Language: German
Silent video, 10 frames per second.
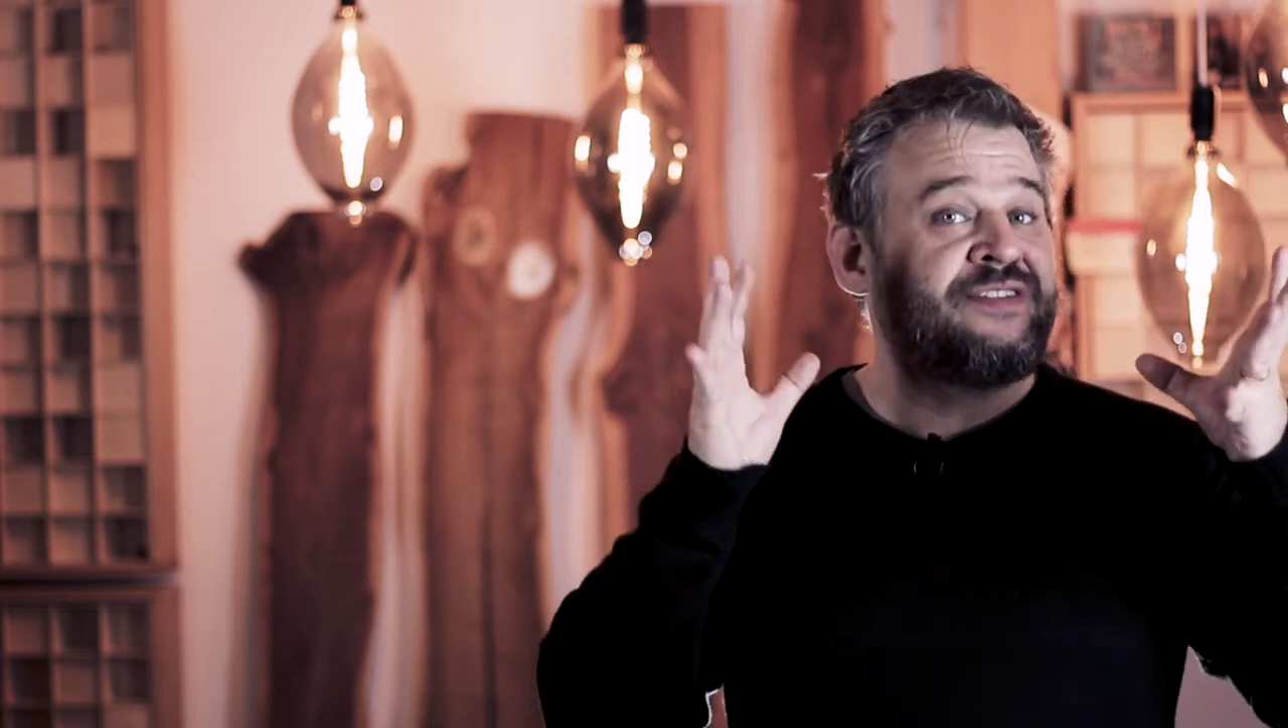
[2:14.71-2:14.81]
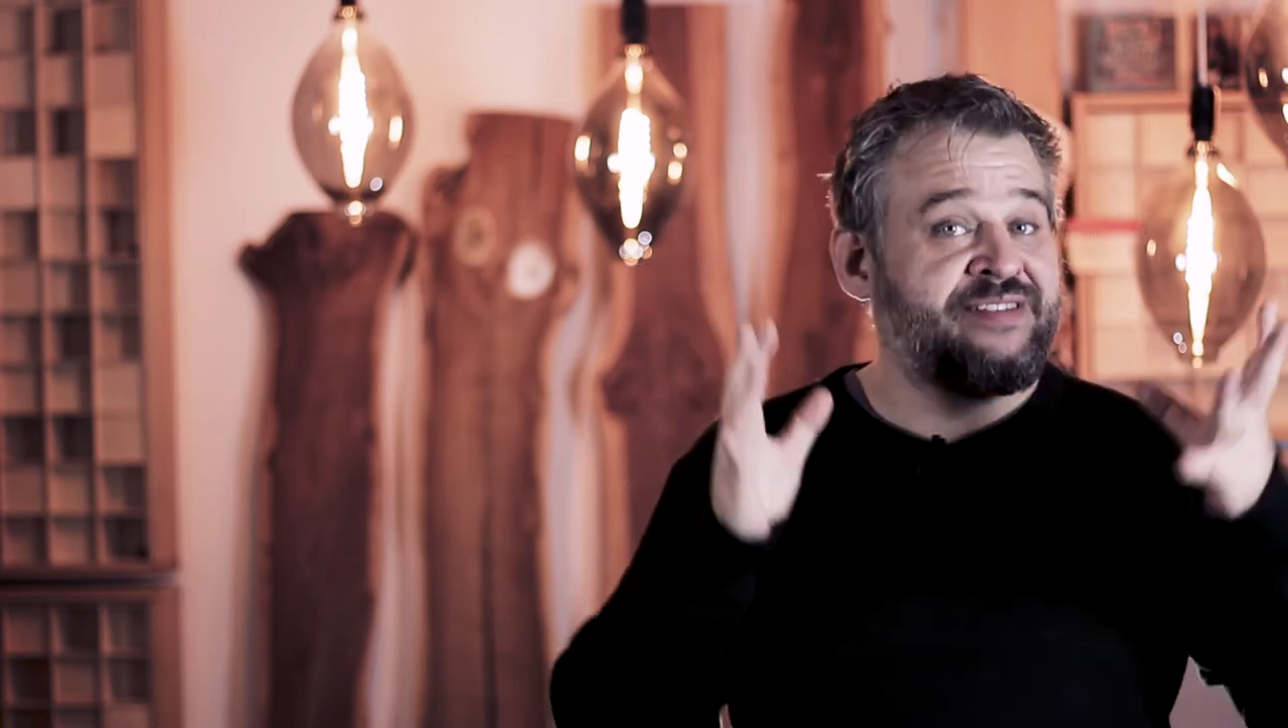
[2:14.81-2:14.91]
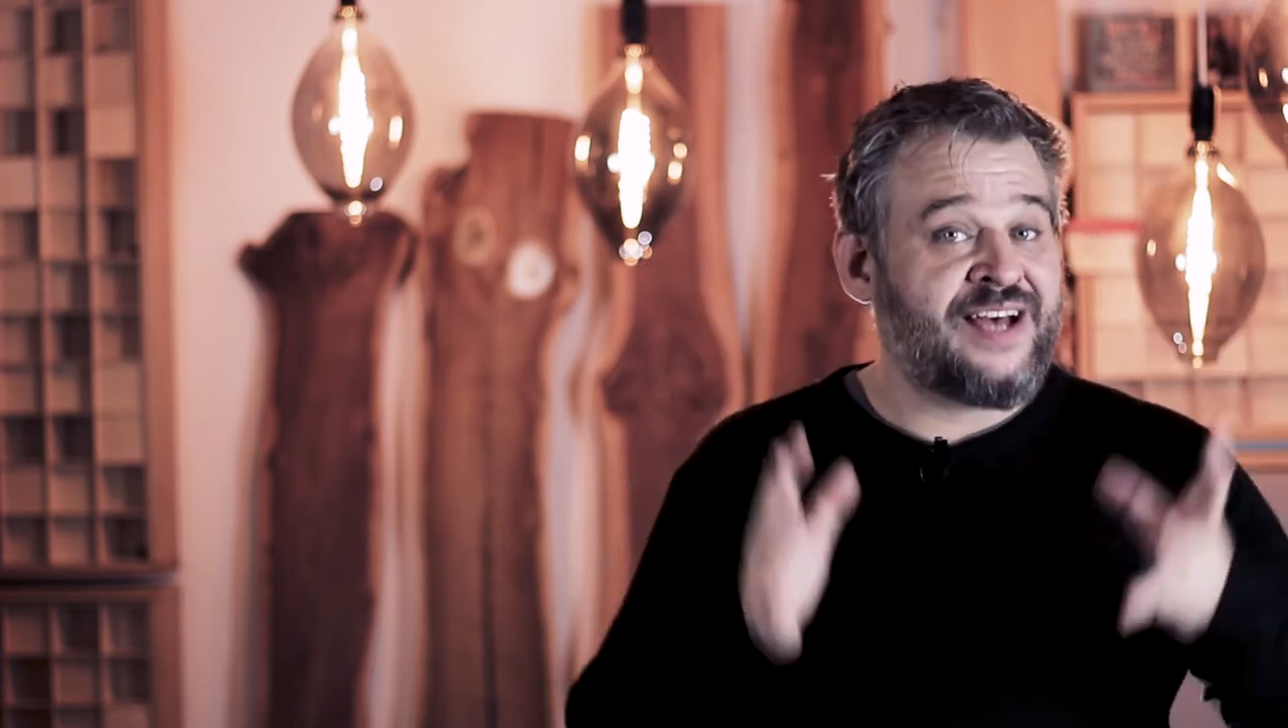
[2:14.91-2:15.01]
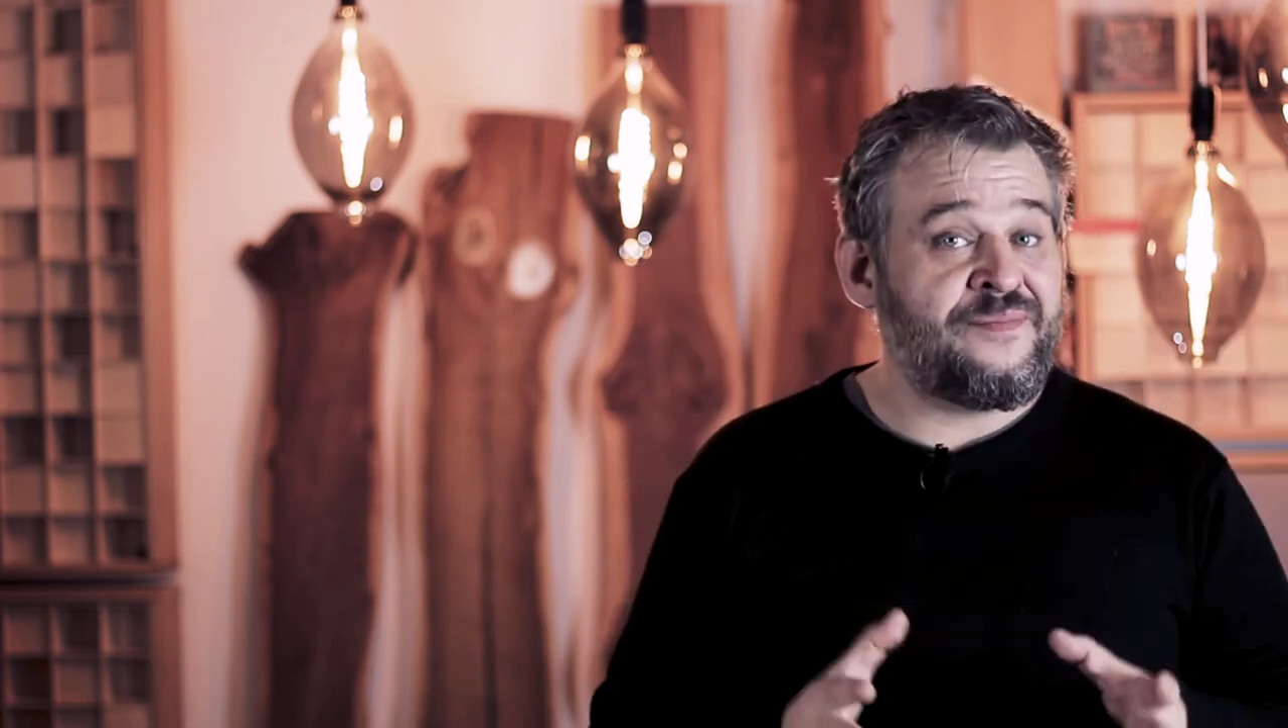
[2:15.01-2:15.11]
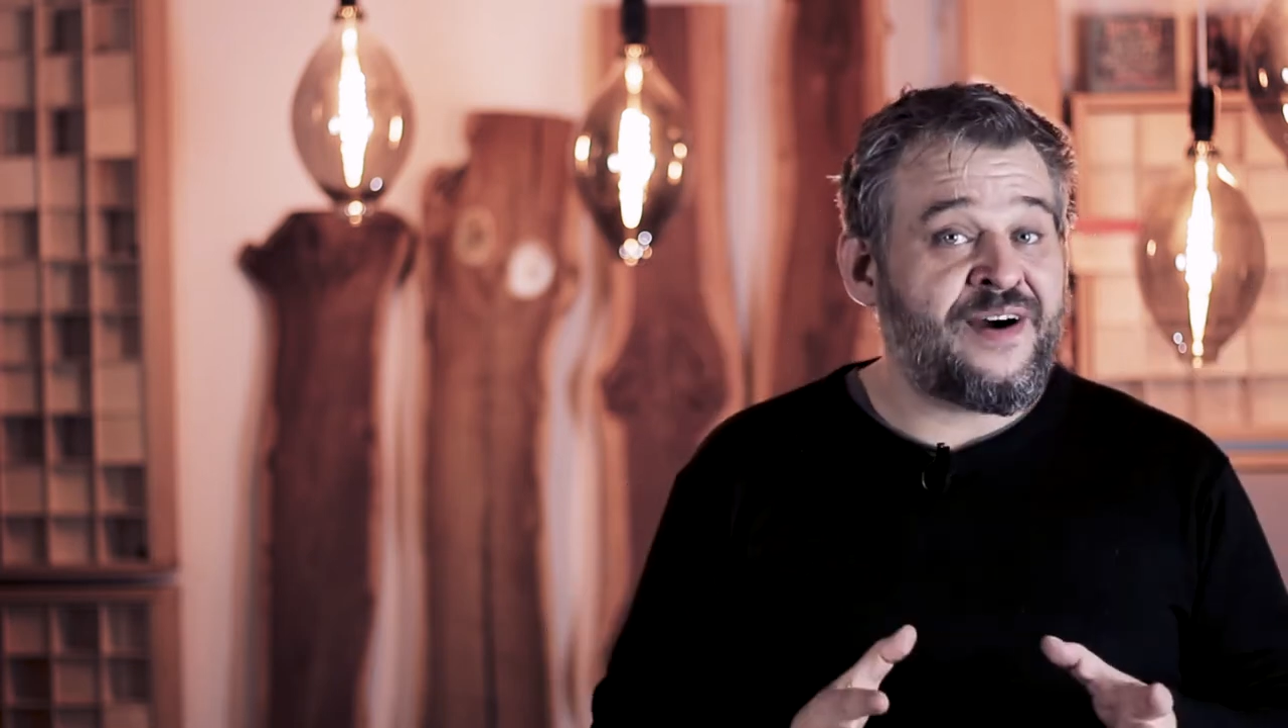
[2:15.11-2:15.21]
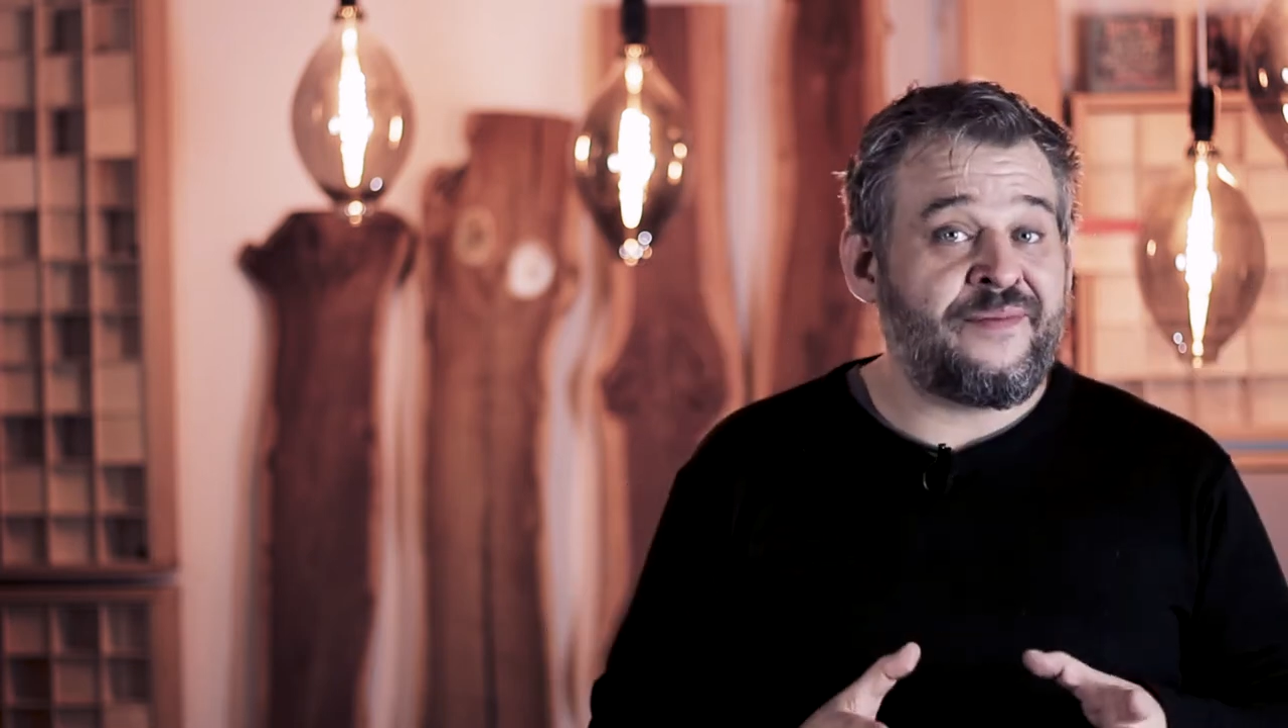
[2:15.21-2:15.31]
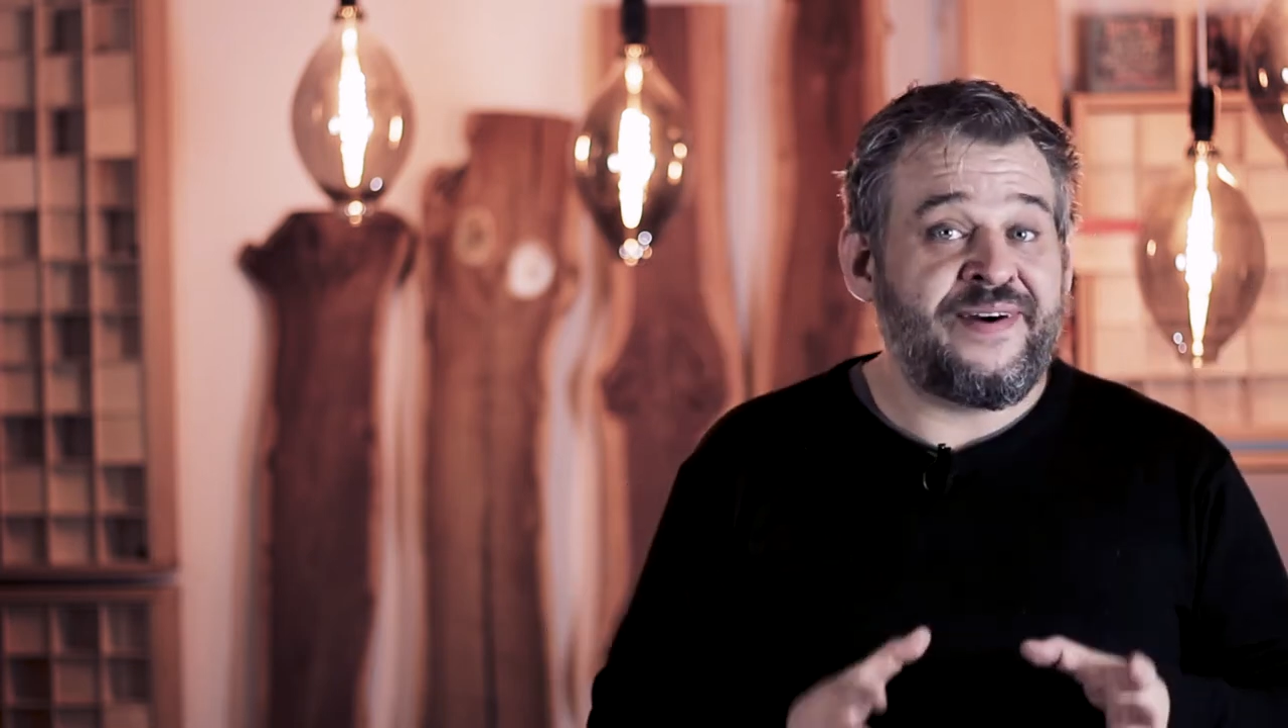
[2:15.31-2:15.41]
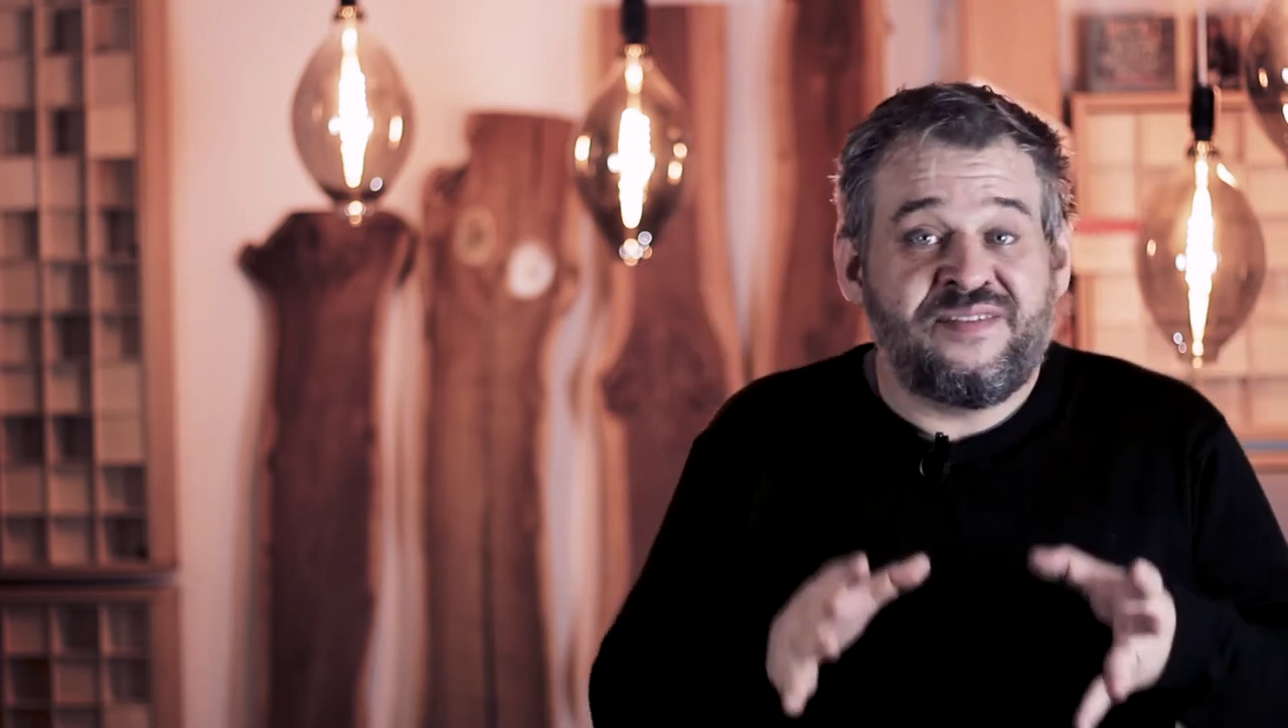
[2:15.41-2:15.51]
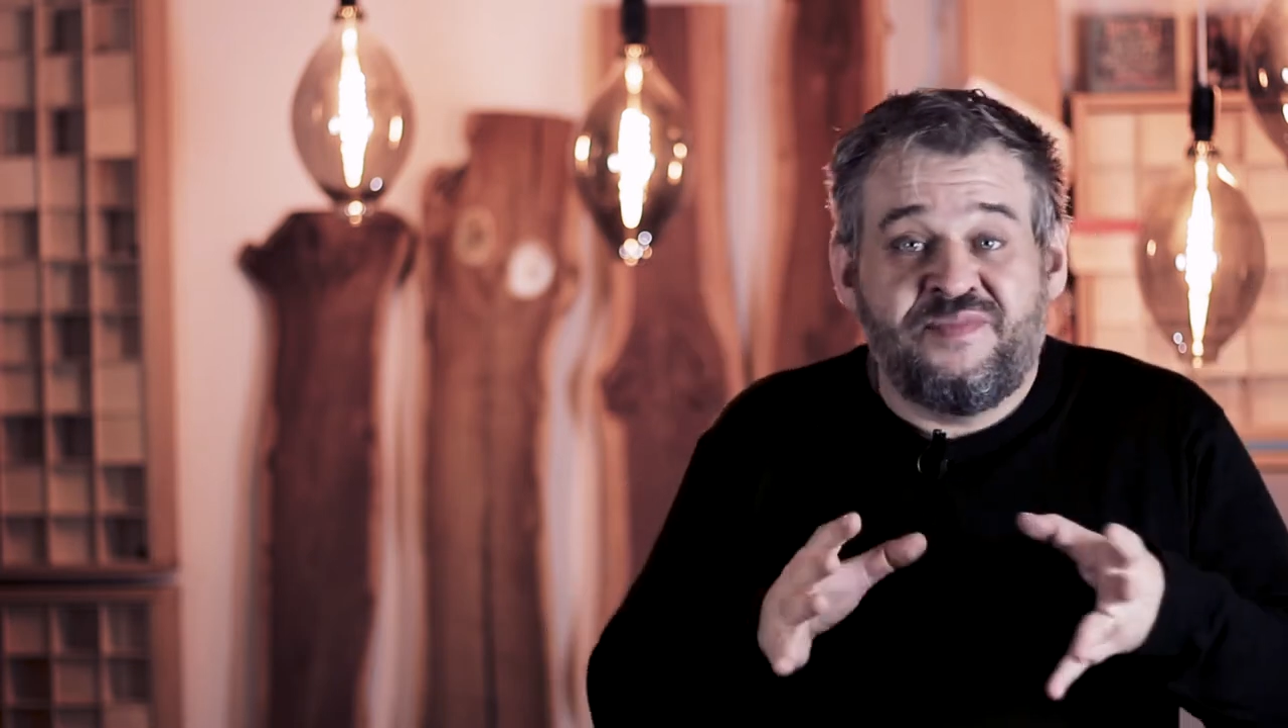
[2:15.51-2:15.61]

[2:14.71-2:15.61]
Zusammenarbeit